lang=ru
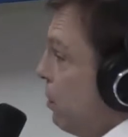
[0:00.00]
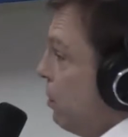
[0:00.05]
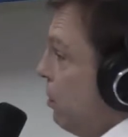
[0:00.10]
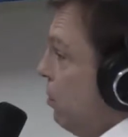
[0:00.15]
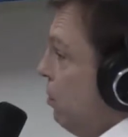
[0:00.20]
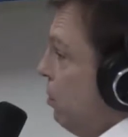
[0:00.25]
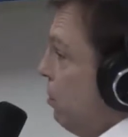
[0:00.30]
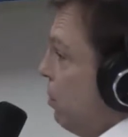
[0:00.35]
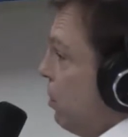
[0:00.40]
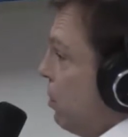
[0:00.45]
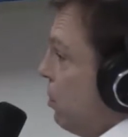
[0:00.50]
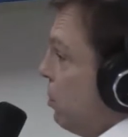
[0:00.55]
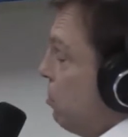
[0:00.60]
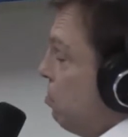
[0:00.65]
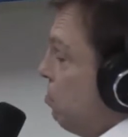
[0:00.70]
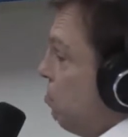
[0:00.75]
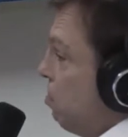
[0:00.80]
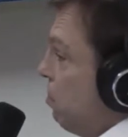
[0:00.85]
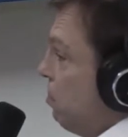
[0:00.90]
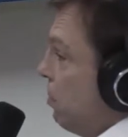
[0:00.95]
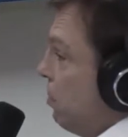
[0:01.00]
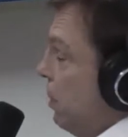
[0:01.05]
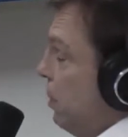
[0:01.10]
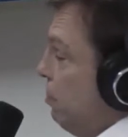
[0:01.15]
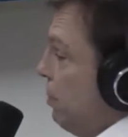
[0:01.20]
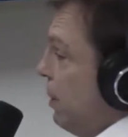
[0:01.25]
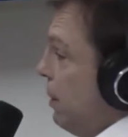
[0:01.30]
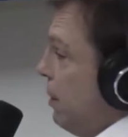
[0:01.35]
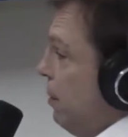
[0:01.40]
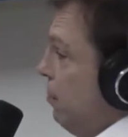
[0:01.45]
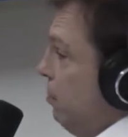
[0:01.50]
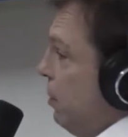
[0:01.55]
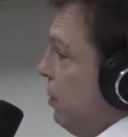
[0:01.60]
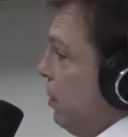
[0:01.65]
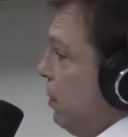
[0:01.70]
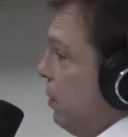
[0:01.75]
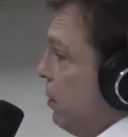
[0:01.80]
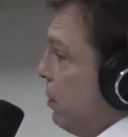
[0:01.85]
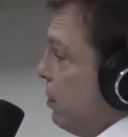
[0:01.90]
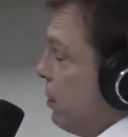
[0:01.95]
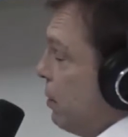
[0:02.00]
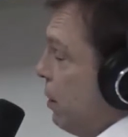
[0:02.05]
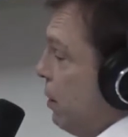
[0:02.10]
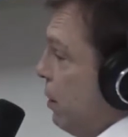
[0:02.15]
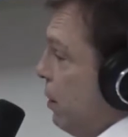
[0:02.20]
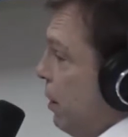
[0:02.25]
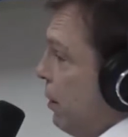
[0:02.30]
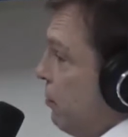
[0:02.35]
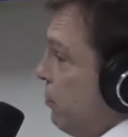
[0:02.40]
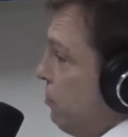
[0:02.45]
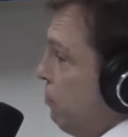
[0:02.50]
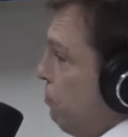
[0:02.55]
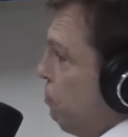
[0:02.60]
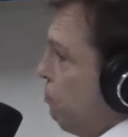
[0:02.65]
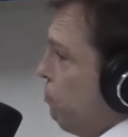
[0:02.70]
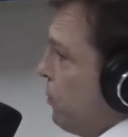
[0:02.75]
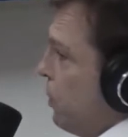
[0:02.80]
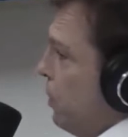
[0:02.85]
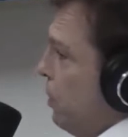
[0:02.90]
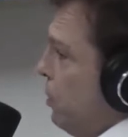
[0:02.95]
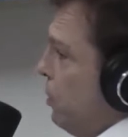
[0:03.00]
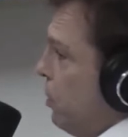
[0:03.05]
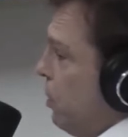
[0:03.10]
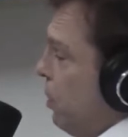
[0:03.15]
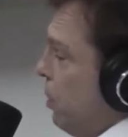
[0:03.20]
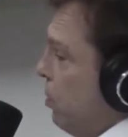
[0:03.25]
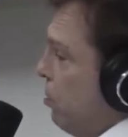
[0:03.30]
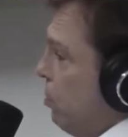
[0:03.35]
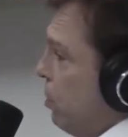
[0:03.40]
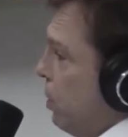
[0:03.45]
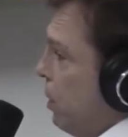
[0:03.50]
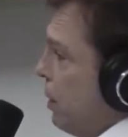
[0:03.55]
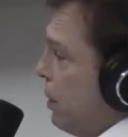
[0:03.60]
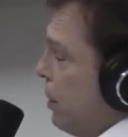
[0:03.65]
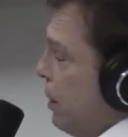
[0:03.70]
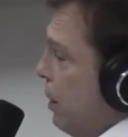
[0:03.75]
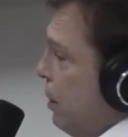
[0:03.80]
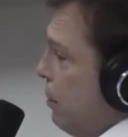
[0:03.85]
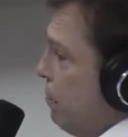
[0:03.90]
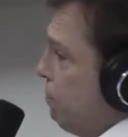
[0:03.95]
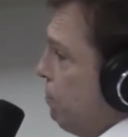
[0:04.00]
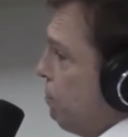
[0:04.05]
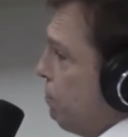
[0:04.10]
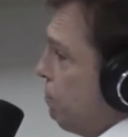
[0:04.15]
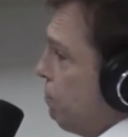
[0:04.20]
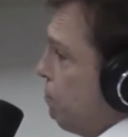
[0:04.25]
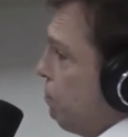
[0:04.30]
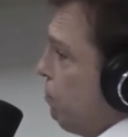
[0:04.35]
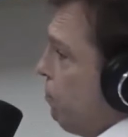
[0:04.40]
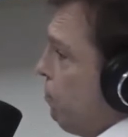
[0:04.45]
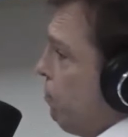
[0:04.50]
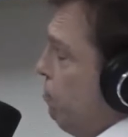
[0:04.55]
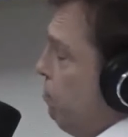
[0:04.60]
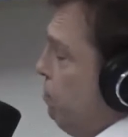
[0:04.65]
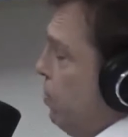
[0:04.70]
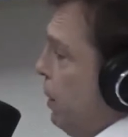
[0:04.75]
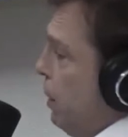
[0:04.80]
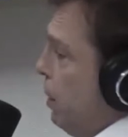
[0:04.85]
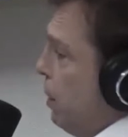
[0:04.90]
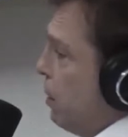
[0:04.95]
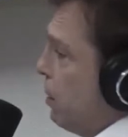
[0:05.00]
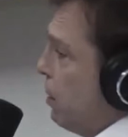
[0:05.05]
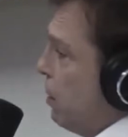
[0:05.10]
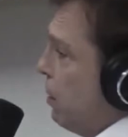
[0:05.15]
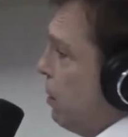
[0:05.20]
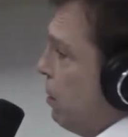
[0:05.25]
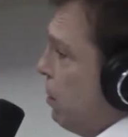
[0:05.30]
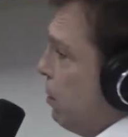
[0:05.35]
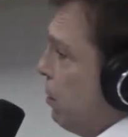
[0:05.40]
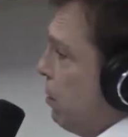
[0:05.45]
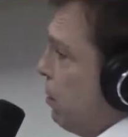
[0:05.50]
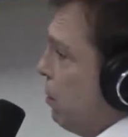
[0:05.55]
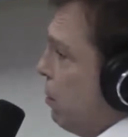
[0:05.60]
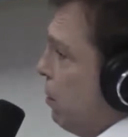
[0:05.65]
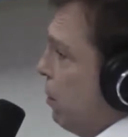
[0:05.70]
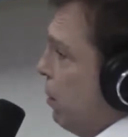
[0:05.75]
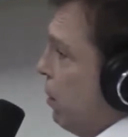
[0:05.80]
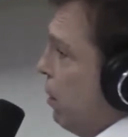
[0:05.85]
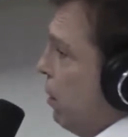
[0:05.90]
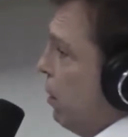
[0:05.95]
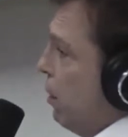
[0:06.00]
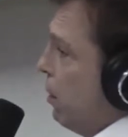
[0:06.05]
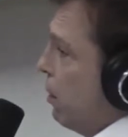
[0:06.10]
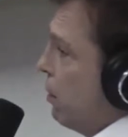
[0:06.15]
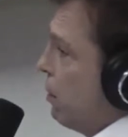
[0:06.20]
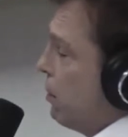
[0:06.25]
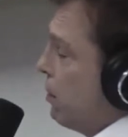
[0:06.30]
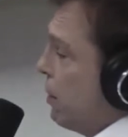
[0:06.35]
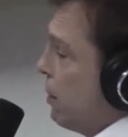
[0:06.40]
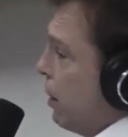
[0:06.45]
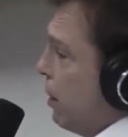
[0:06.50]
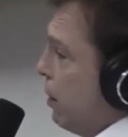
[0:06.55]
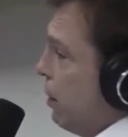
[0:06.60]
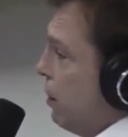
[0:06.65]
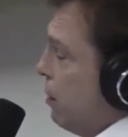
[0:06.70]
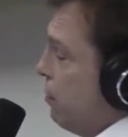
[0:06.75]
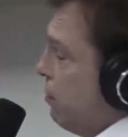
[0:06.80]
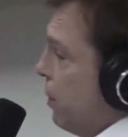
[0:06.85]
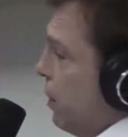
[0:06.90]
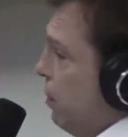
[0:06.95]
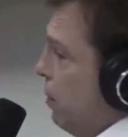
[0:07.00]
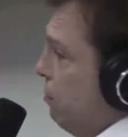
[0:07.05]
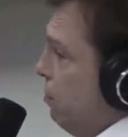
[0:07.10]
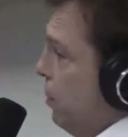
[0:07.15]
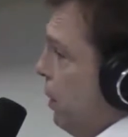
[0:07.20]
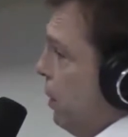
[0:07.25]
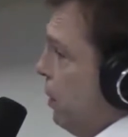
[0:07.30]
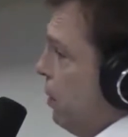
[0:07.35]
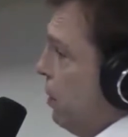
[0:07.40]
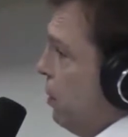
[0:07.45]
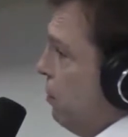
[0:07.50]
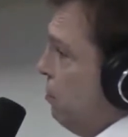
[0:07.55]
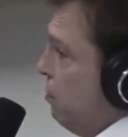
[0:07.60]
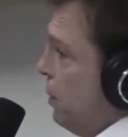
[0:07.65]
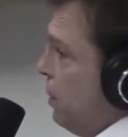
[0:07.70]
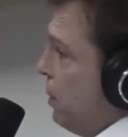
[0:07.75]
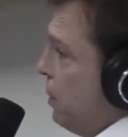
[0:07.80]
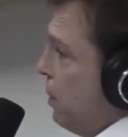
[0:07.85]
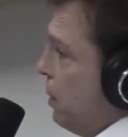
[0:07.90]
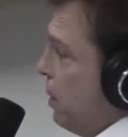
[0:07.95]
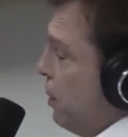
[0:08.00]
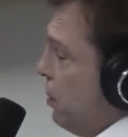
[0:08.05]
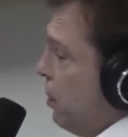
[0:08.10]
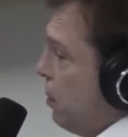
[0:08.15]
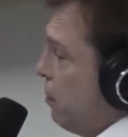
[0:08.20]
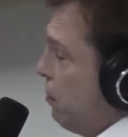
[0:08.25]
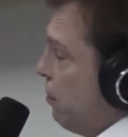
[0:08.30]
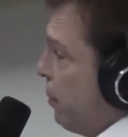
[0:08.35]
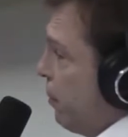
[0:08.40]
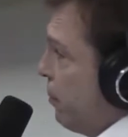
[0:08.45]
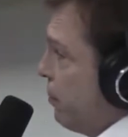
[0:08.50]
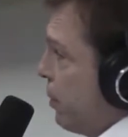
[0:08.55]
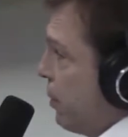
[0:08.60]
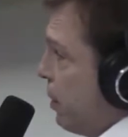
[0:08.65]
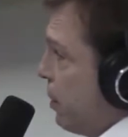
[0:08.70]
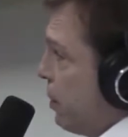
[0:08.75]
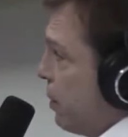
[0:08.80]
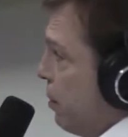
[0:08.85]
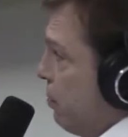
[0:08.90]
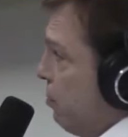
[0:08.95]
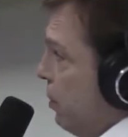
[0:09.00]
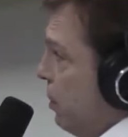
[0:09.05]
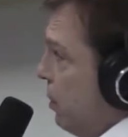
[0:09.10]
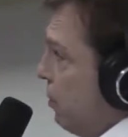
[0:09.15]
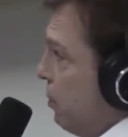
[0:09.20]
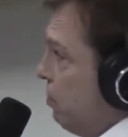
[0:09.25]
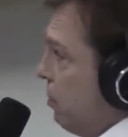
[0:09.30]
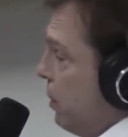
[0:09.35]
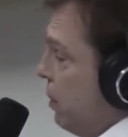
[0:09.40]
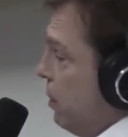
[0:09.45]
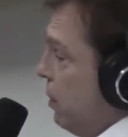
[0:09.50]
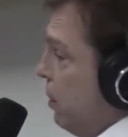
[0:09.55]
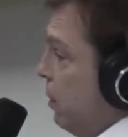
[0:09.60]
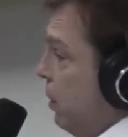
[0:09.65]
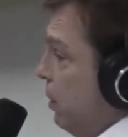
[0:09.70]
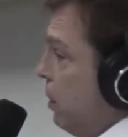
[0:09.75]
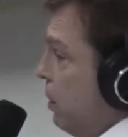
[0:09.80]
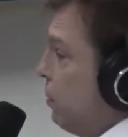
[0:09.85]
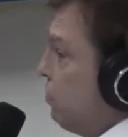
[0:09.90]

Юрий Ильич, не по теме и затыкаюсь. Четыре года назад перед э, Э, с закрытием Олимпиады и перед началом крымских событий президент